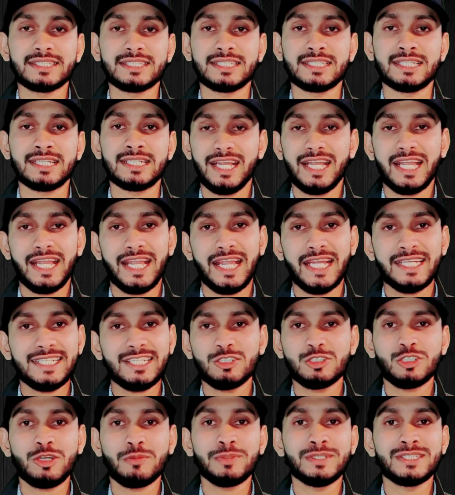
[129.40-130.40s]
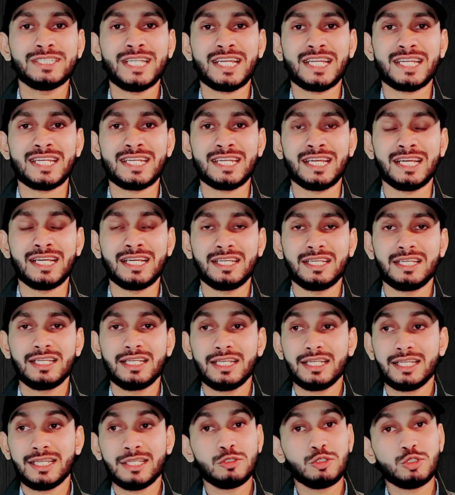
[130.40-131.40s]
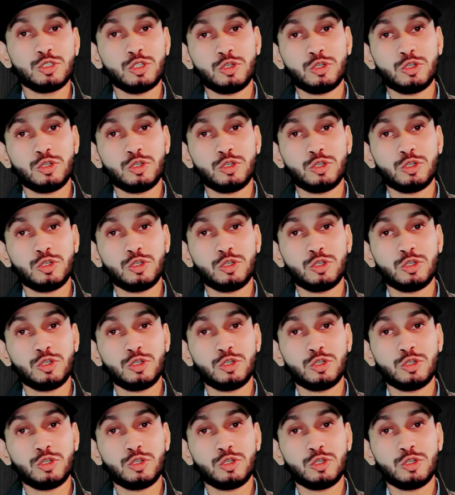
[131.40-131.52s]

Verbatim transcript: আছে এটার এটা হয়তো আপনি জানেন না কিন্তু